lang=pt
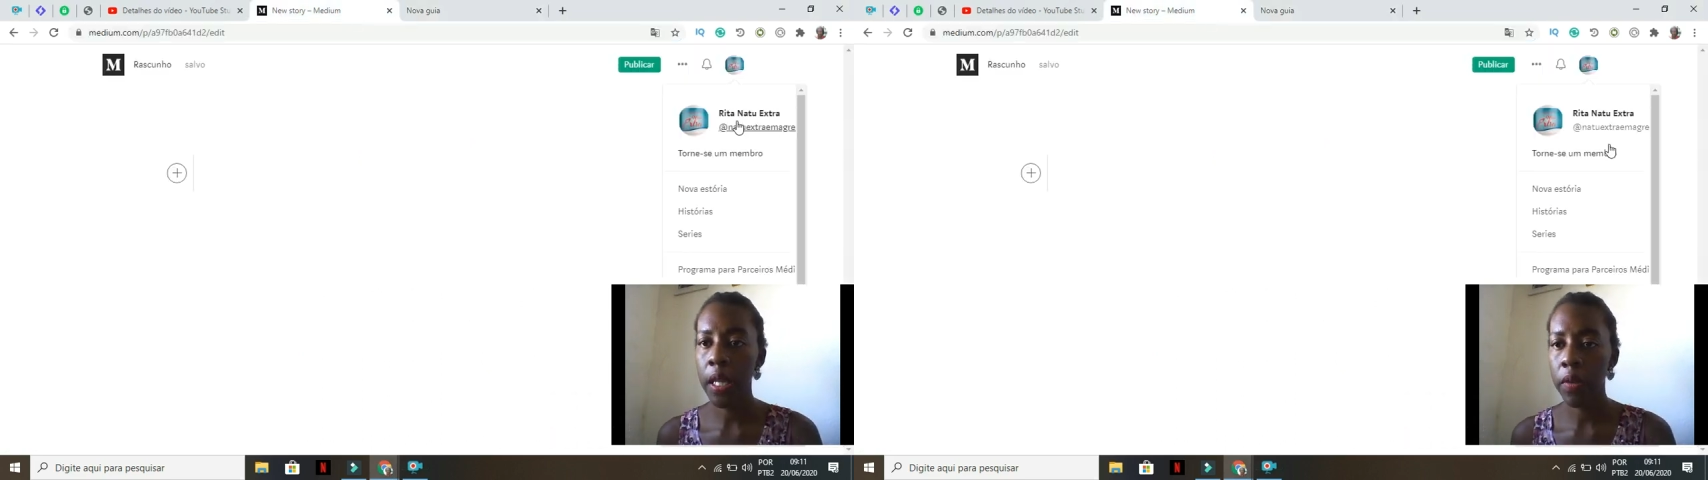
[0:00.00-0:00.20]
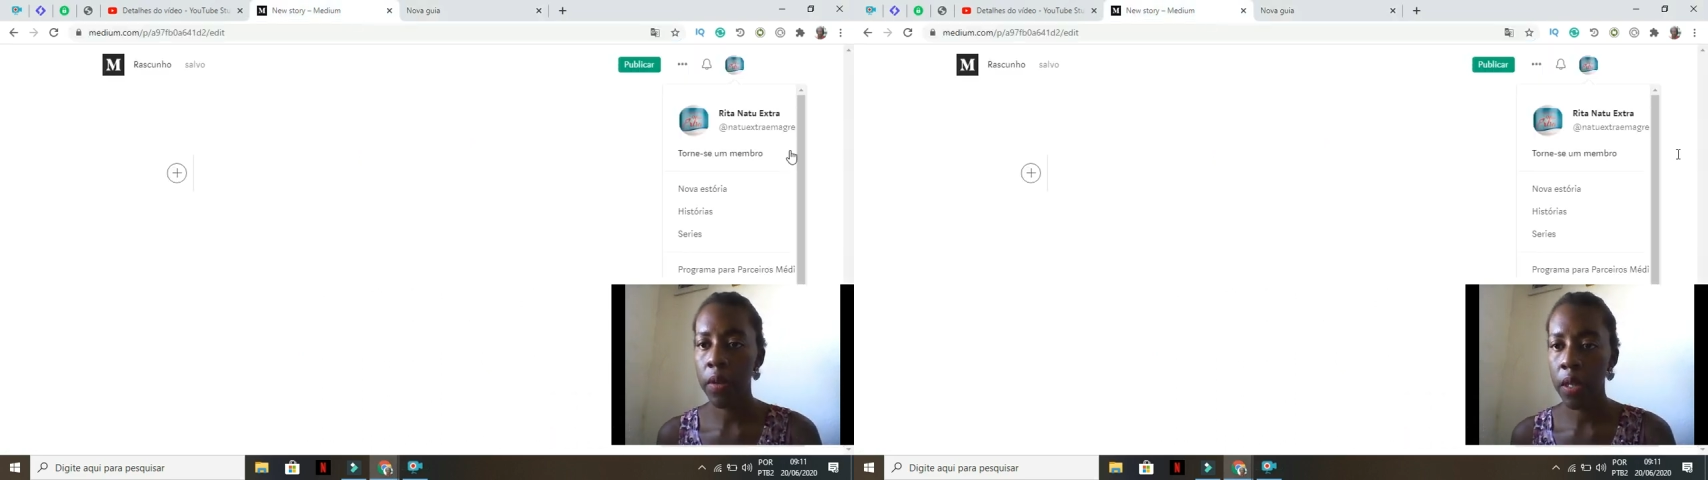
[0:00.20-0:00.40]

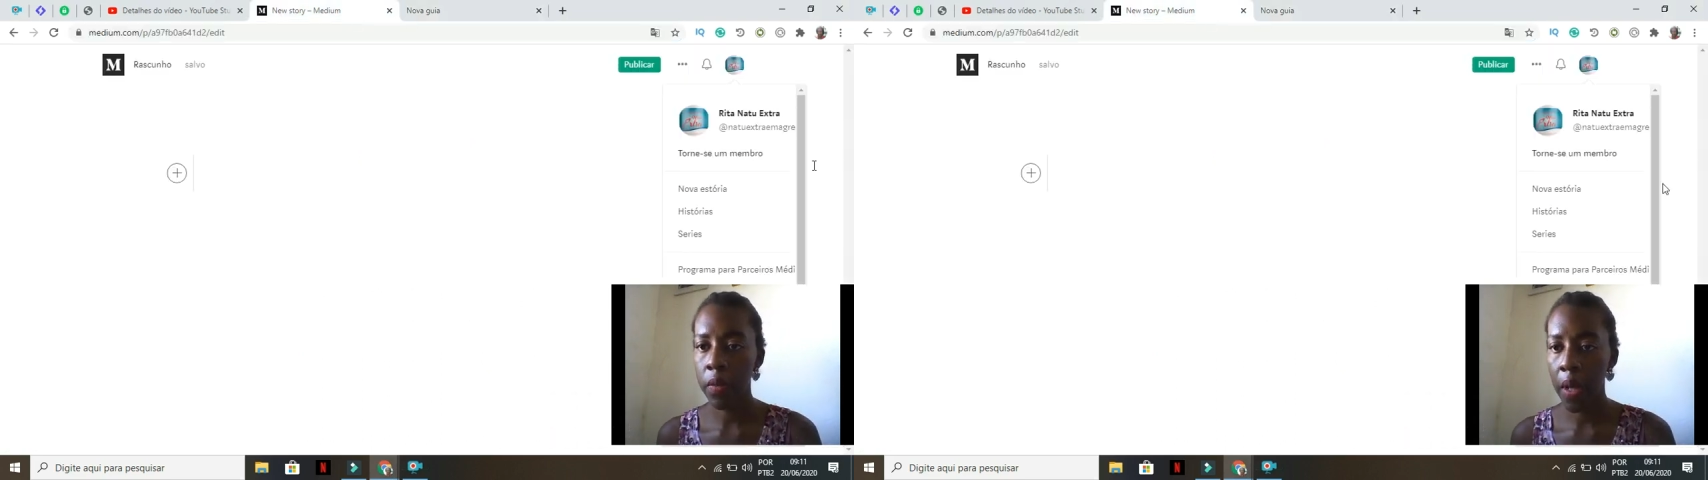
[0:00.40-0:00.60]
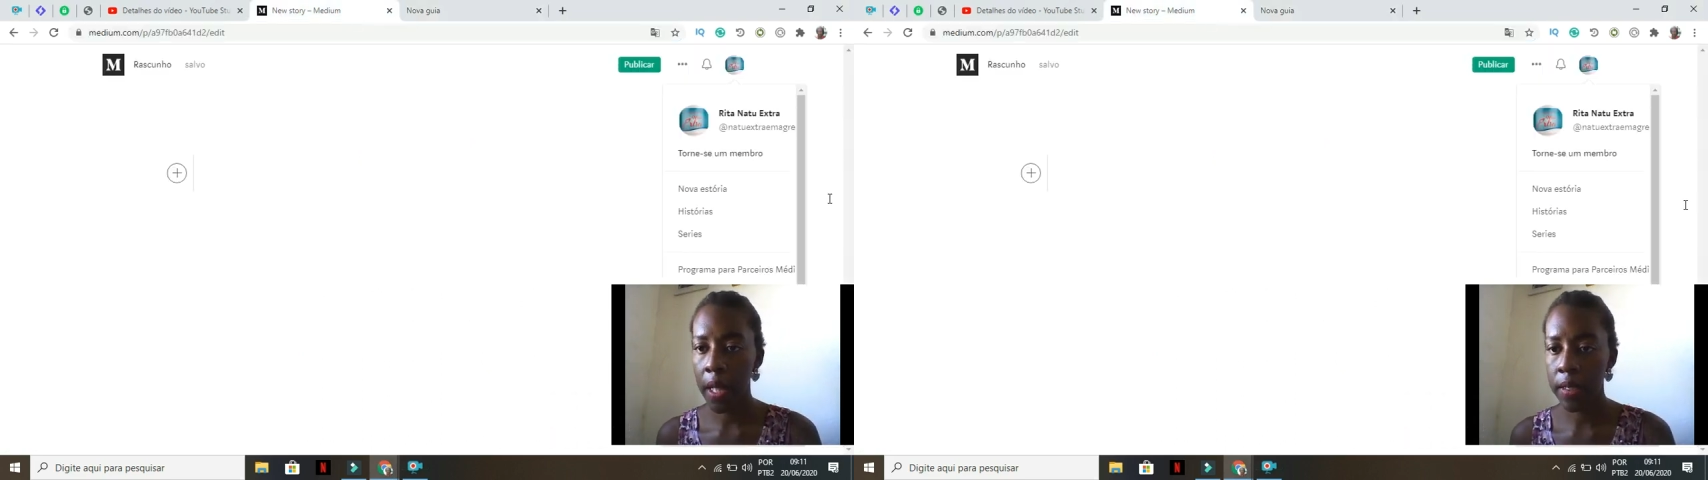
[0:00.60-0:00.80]
Que é o
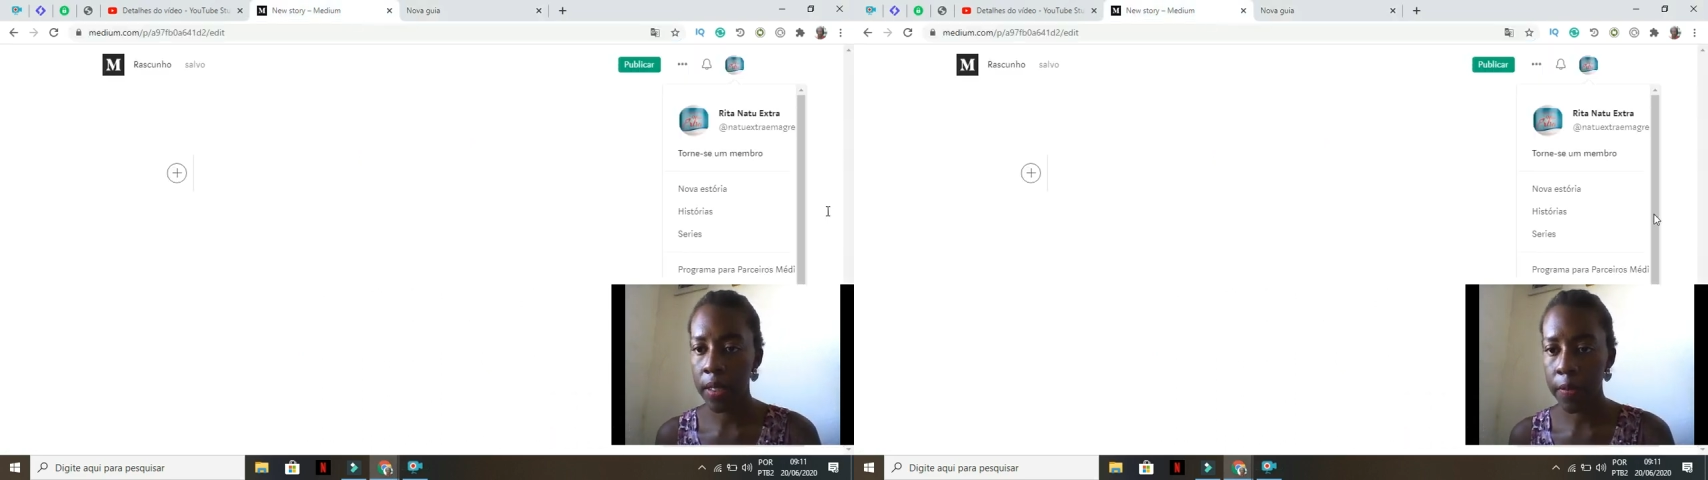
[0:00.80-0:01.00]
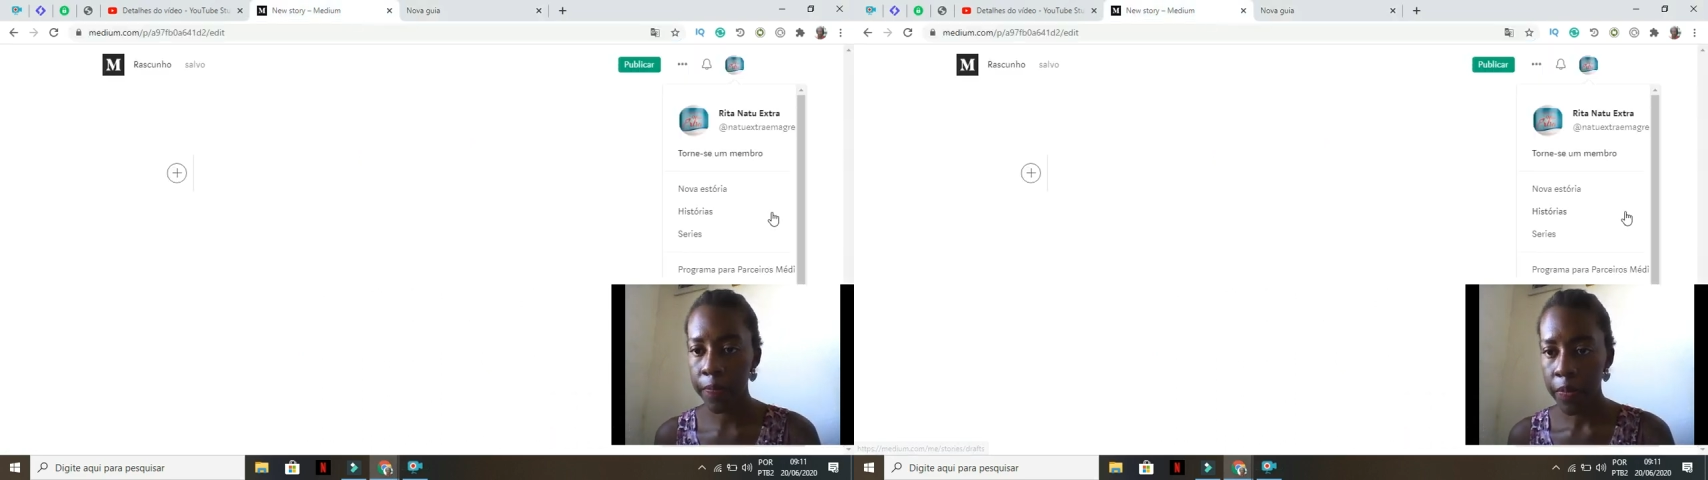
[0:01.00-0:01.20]
Nato
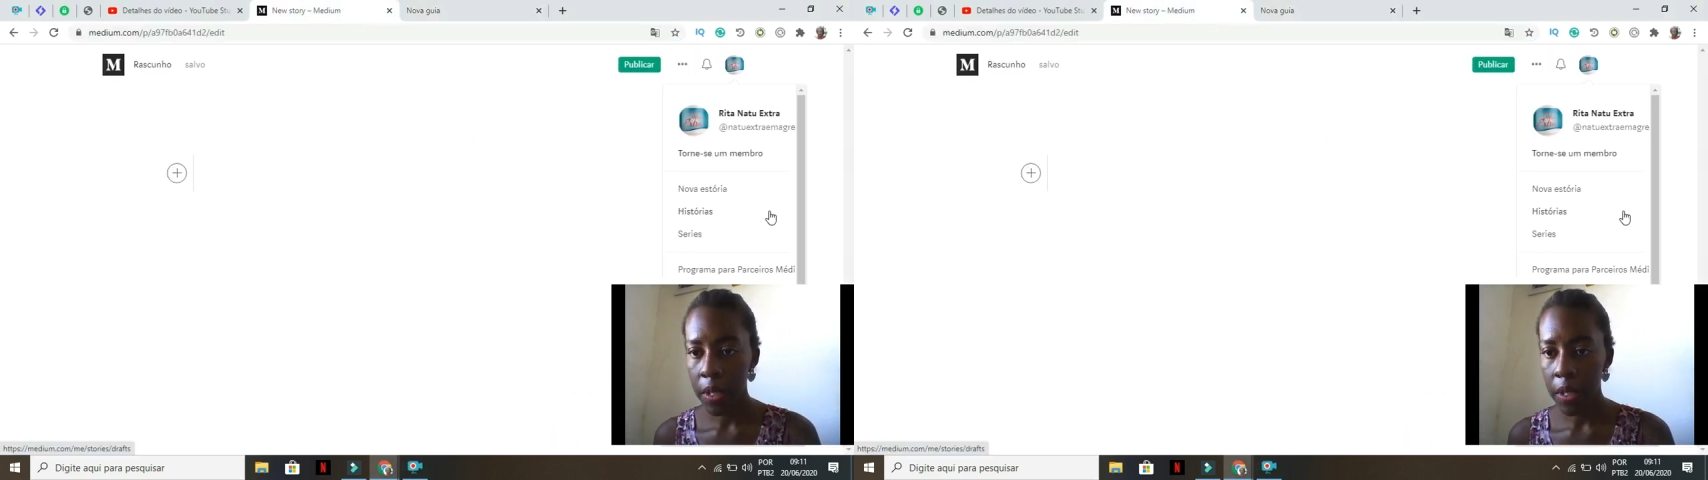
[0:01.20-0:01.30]
Extra.